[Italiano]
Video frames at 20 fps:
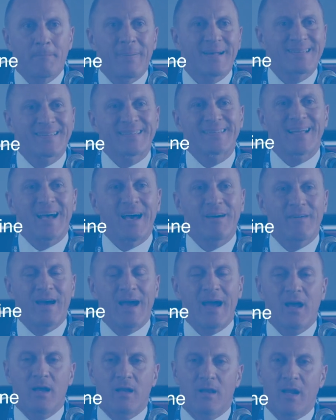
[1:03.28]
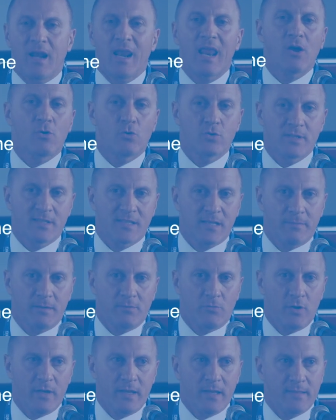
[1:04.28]
bastava la
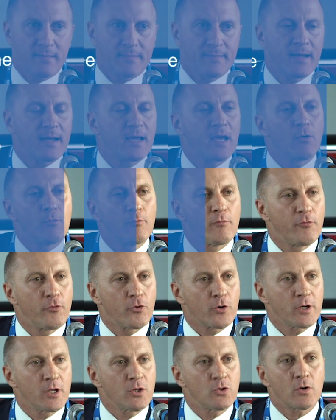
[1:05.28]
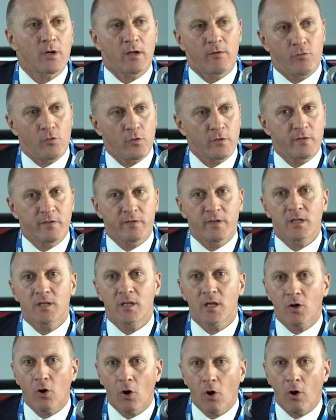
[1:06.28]
consapevolezza che un fornitore
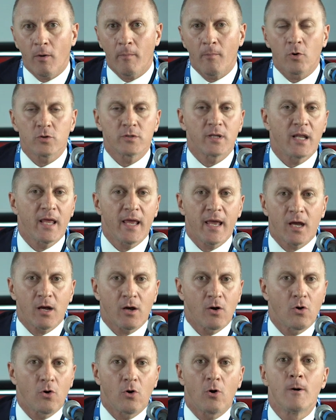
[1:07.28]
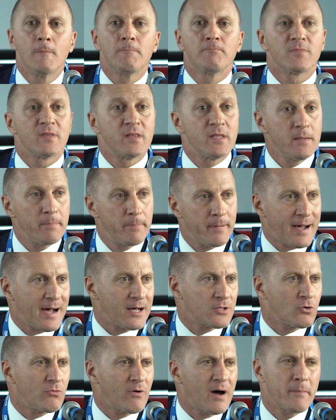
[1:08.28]
fosse di Como, di Lecco, di
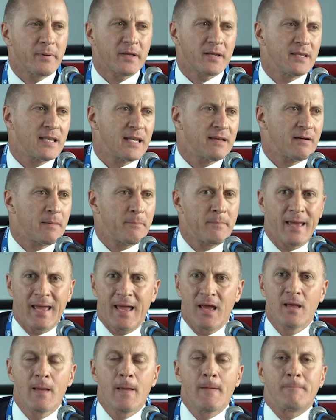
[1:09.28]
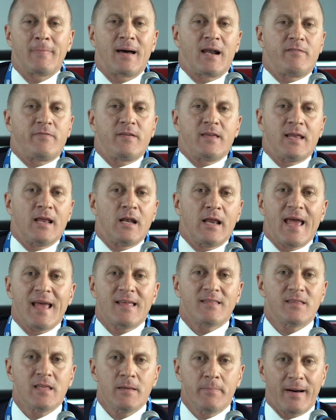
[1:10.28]
Padova per dire vabbè, ma alla fine
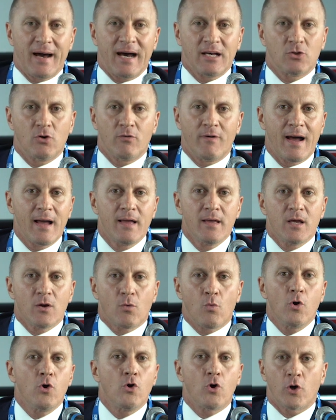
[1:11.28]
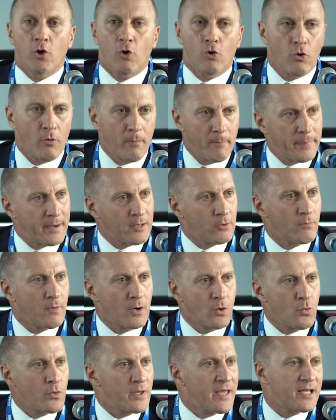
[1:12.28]
è di Padova, quello che ho comprato
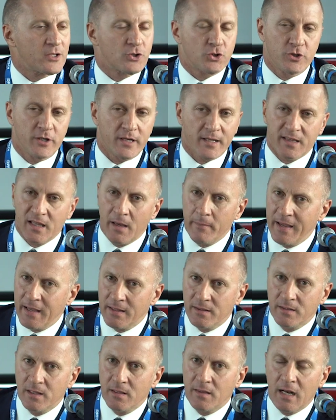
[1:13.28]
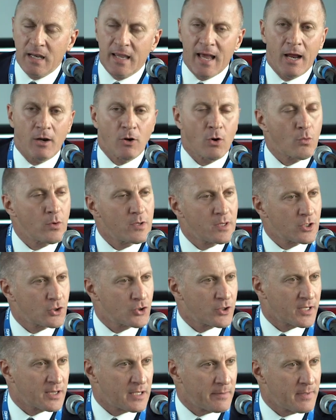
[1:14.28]
da lui è certamente italiano e quindi
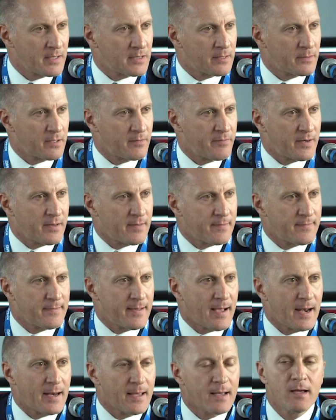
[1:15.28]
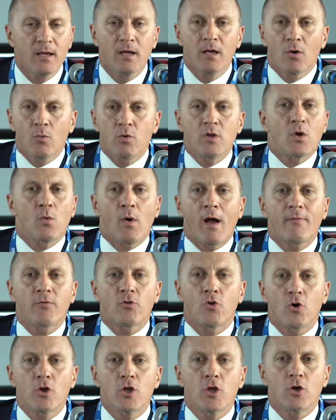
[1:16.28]
è certamente preferenziale. Quindi
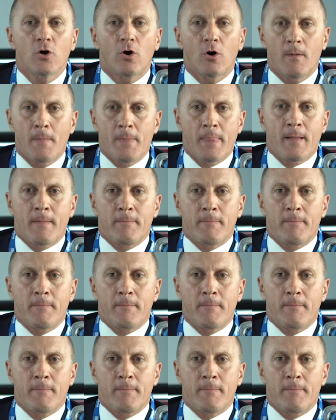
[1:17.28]
quando io